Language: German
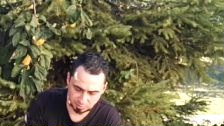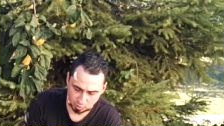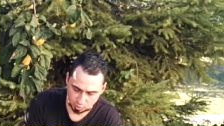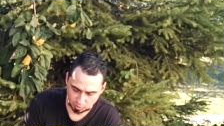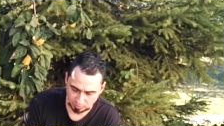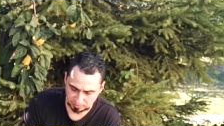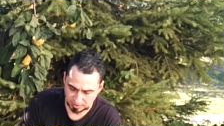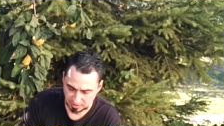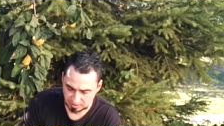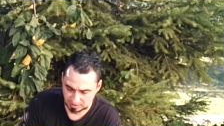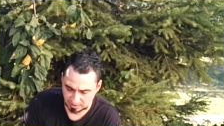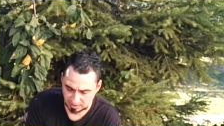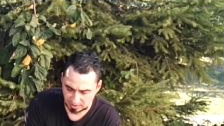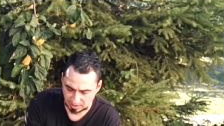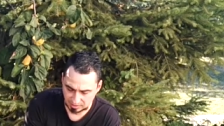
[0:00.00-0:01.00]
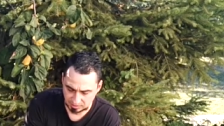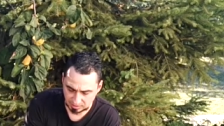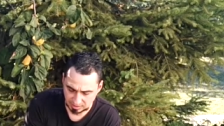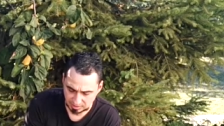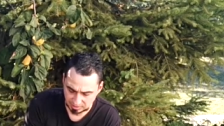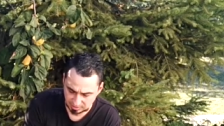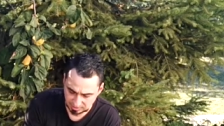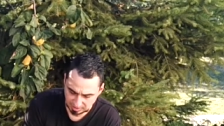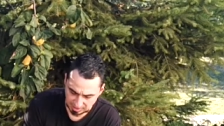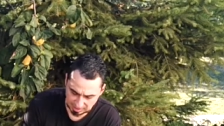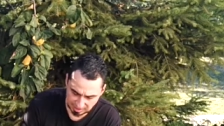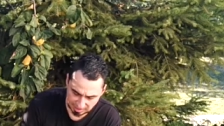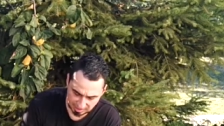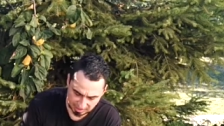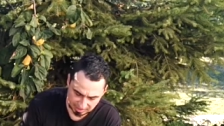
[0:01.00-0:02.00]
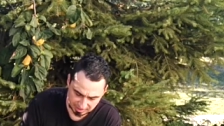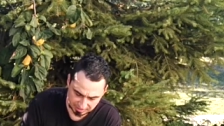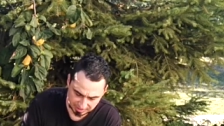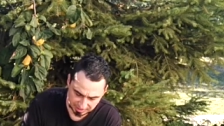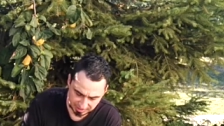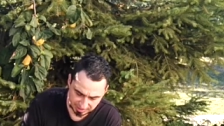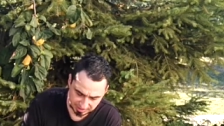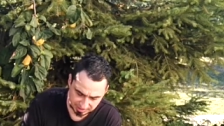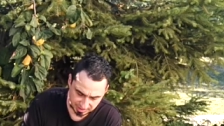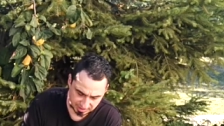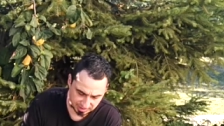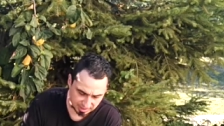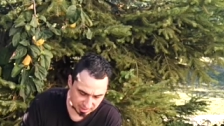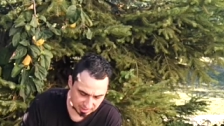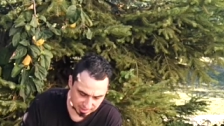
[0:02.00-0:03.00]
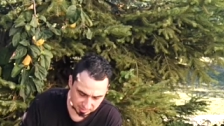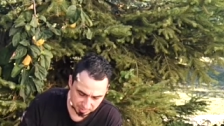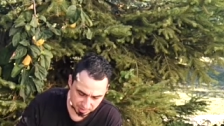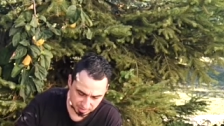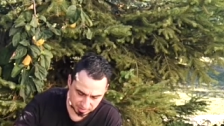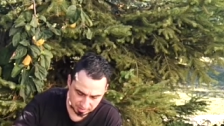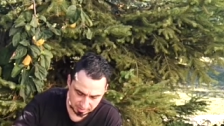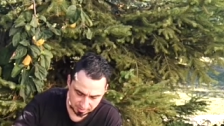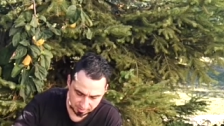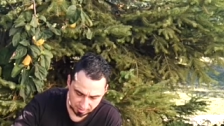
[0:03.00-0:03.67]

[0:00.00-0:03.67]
Bogenfenster, also das ist alles echt genial gemacht.